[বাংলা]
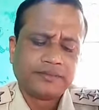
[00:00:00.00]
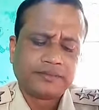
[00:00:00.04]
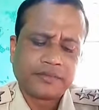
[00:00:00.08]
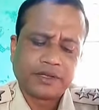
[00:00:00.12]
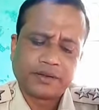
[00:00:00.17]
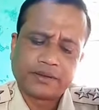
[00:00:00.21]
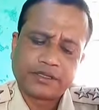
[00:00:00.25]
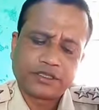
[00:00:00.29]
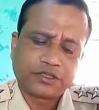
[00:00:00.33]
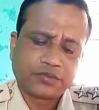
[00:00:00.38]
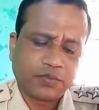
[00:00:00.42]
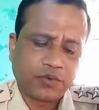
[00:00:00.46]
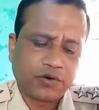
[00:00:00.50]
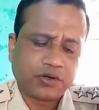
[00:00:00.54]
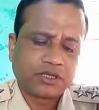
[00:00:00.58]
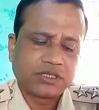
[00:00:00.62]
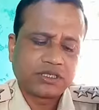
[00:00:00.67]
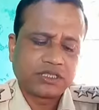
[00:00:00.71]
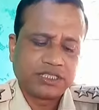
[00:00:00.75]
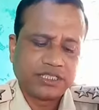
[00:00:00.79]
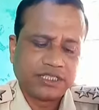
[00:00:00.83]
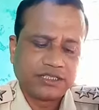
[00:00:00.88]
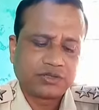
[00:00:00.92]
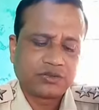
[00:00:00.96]
আমরা স্পটে
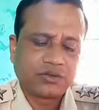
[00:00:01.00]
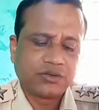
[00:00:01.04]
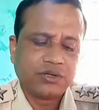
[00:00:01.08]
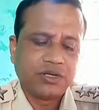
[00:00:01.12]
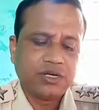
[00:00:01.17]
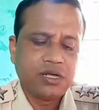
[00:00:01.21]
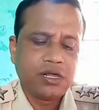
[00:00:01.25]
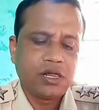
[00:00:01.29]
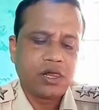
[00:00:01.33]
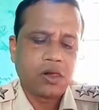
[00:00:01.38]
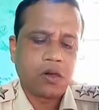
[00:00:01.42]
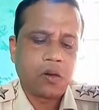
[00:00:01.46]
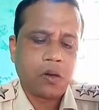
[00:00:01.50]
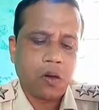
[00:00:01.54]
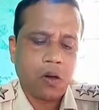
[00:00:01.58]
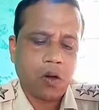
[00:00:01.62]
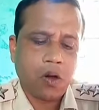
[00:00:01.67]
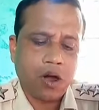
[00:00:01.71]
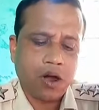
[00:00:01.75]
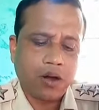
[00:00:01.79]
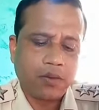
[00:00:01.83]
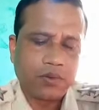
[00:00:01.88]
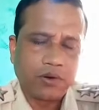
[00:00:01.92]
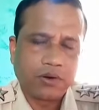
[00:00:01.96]
সিজ করি
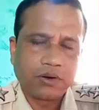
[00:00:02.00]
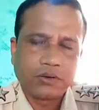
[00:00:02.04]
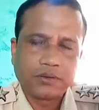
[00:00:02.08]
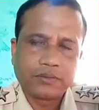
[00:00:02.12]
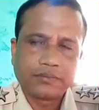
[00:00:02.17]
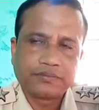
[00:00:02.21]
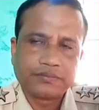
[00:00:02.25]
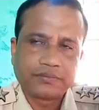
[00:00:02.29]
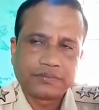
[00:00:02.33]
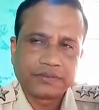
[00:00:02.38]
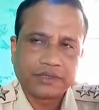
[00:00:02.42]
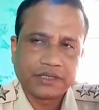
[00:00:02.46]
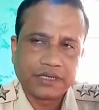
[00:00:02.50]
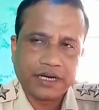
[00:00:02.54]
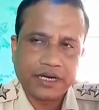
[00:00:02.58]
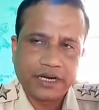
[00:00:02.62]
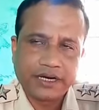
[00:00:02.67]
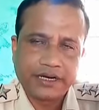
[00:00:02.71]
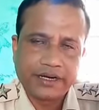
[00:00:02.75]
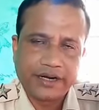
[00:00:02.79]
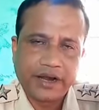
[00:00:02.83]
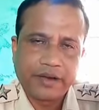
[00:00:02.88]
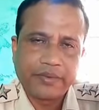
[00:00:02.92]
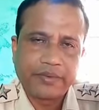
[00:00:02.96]
এবং
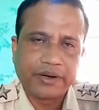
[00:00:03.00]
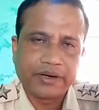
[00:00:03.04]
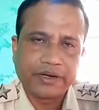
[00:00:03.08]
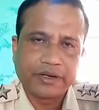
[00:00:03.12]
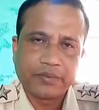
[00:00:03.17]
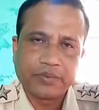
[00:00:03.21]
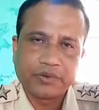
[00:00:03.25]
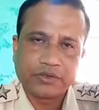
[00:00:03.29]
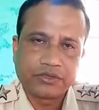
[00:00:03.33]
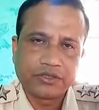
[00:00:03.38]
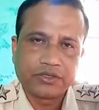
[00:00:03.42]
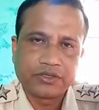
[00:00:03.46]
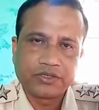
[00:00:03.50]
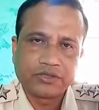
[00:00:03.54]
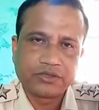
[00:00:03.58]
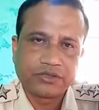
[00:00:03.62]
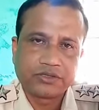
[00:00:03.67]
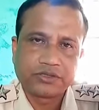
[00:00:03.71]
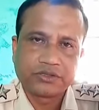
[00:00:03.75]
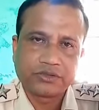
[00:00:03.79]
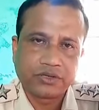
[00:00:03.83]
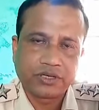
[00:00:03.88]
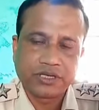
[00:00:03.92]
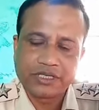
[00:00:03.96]
গাড়ির ড্রাইভারকে
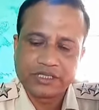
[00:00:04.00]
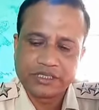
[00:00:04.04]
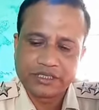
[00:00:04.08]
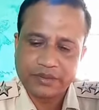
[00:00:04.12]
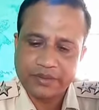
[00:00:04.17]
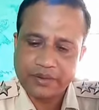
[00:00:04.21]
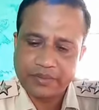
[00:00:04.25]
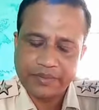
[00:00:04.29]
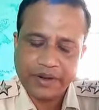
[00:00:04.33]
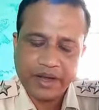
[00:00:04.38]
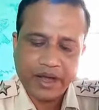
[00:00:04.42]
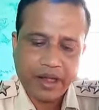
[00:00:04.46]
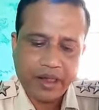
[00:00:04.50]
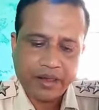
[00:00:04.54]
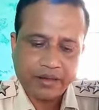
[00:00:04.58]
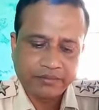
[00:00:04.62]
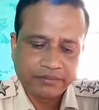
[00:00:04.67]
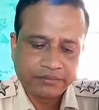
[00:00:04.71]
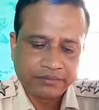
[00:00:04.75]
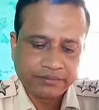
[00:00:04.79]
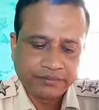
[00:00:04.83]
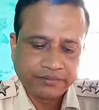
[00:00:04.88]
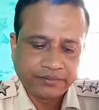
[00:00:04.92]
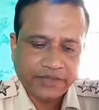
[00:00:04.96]
পদর্শন হিসেবে আমরা
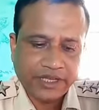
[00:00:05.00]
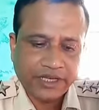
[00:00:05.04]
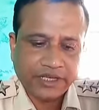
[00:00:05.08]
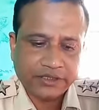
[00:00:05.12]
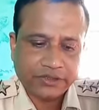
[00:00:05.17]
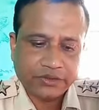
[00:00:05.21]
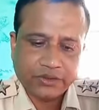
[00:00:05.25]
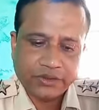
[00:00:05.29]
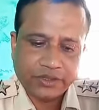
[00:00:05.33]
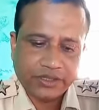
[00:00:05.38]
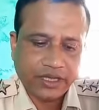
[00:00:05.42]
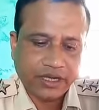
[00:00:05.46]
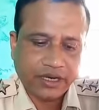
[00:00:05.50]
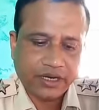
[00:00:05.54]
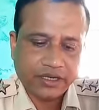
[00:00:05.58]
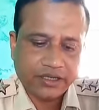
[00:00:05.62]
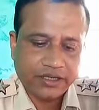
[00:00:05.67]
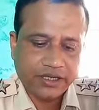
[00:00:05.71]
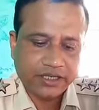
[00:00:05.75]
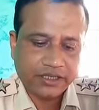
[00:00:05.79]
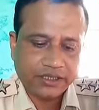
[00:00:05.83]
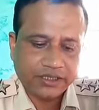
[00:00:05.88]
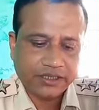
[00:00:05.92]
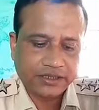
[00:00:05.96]
অ্যারেস্ট করে থানায়
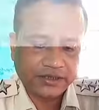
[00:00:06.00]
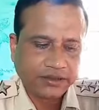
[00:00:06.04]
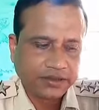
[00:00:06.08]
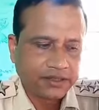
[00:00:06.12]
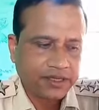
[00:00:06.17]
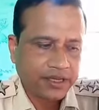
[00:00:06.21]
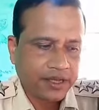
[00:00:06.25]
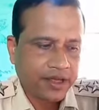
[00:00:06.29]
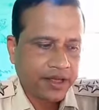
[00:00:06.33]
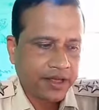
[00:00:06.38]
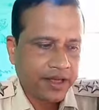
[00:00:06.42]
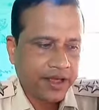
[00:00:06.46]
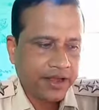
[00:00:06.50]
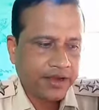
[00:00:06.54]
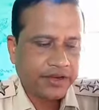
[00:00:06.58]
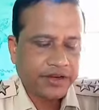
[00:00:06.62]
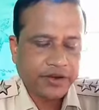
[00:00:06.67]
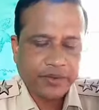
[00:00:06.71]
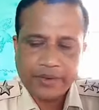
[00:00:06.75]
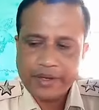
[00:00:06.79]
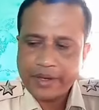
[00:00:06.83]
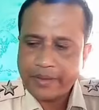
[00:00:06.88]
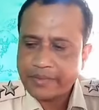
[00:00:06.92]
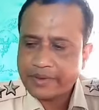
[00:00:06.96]
নিয়ে আসি এই
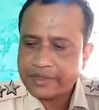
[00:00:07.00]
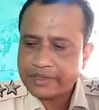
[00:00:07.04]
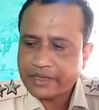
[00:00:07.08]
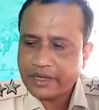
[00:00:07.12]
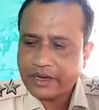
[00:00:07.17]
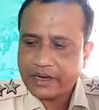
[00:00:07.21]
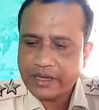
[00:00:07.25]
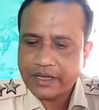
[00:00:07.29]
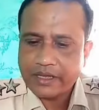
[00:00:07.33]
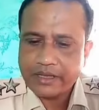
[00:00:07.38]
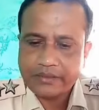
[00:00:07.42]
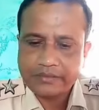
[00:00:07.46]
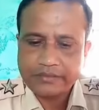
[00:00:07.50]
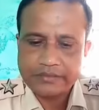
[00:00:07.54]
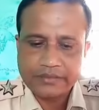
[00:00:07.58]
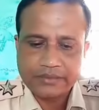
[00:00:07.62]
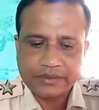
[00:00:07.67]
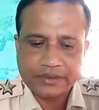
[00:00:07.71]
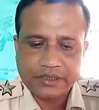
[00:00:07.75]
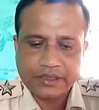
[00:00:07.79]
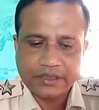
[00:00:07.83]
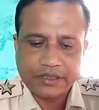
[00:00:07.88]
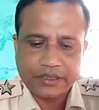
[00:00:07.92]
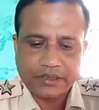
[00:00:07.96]
হিসাবে আমরা থানায়
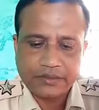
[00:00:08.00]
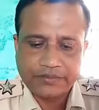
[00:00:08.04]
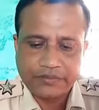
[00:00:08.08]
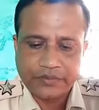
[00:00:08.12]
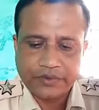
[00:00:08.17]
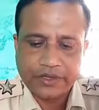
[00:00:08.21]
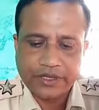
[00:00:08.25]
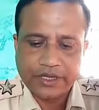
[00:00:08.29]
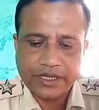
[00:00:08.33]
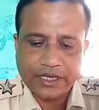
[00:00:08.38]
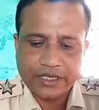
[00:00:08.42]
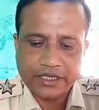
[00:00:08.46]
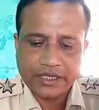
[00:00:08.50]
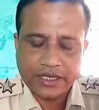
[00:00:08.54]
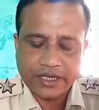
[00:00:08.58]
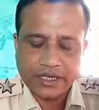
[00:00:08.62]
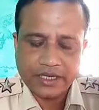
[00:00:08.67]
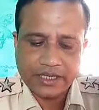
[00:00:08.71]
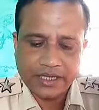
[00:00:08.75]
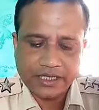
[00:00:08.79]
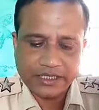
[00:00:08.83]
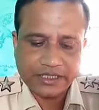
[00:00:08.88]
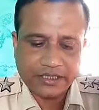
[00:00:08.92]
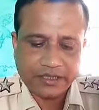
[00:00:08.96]
ফটিক্রিয়া থানার
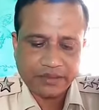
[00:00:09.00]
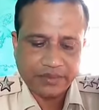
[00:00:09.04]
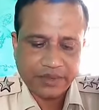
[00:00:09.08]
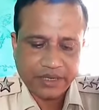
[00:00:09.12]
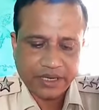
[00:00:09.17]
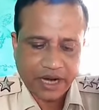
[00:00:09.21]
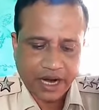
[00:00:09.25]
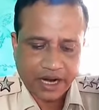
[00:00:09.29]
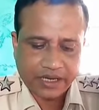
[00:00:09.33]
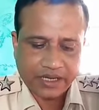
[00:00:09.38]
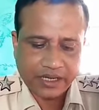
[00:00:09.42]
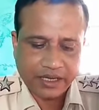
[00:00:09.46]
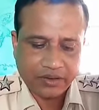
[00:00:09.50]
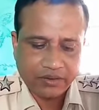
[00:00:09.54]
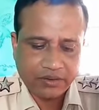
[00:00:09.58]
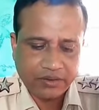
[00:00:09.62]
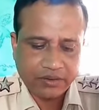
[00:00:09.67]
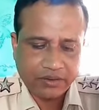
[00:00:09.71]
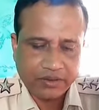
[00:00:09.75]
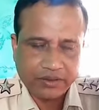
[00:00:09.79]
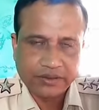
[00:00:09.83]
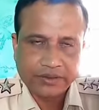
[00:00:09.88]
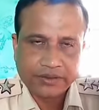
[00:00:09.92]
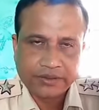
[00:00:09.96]
কেস নাম্বার আঠারো
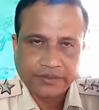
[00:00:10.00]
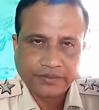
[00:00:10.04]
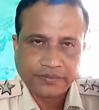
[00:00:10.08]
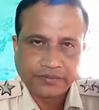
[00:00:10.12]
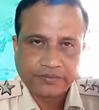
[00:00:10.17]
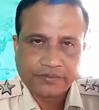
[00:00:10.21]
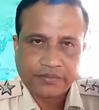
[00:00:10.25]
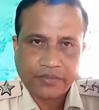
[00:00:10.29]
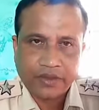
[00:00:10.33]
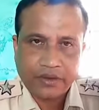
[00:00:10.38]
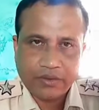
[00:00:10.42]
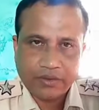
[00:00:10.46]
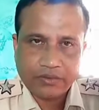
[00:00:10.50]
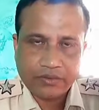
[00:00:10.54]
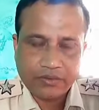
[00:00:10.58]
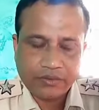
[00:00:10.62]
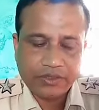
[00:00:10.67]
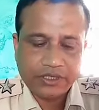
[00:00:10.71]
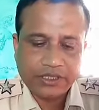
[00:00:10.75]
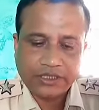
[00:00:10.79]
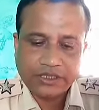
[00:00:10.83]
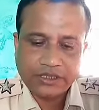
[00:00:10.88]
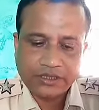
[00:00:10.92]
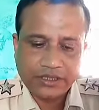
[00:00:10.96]

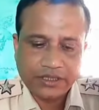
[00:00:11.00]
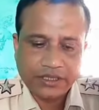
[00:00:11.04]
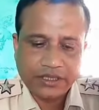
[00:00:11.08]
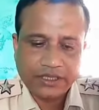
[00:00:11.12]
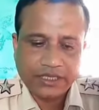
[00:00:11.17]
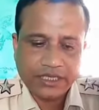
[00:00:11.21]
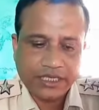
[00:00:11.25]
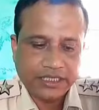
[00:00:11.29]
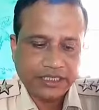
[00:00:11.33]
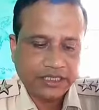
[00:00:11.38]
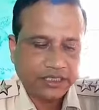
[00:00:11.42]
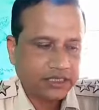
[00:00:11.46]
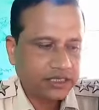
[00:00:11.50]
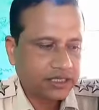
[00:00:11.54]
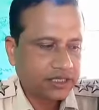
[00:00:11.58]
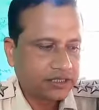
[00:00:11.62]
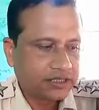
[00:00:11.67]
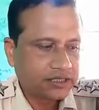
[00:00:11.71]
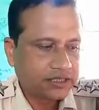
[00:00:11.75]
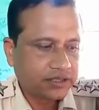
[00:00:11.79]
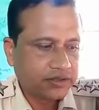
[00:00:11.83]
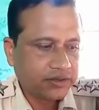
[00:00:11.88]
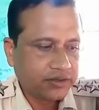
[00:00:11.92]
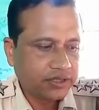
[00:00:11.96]
উনিশ এই কেস
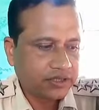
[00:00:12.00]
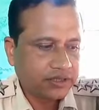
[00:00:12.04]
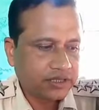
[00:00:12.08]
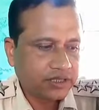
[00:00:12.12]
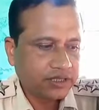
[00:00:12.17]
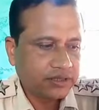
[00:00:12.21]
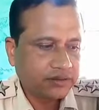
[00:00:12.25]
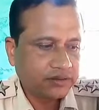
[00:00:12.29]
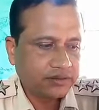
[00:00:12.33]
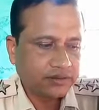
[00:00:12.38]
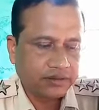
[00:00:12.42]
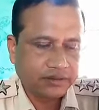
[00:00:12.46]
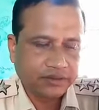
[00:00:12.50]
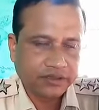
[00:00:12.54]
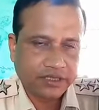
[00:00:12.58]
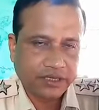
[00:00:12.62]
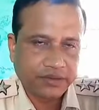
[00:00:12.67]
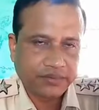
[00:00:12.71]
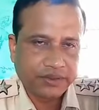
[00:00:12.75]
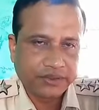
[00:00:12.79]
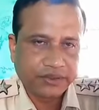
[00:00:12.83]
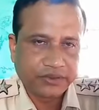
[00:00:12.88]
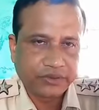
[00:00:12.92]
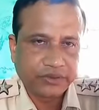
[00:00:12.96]
রেজিস্ট্রি হয়েছে
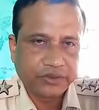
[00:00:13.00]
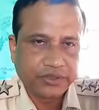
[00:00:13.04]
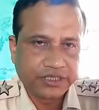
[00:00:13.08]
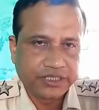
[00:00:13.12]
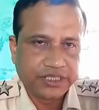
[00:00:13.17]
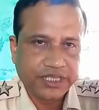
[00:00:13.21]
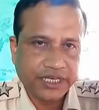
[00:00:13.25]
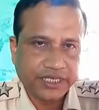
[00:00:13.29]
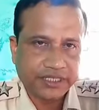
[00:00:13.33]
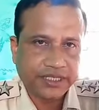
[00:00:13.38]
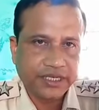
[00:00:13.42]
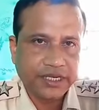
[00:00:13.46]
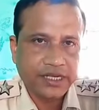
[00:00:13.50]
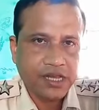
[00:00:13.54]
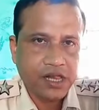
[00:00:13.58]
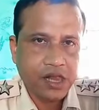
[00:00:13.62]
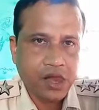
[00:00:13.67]
সেভেন টু সি একটে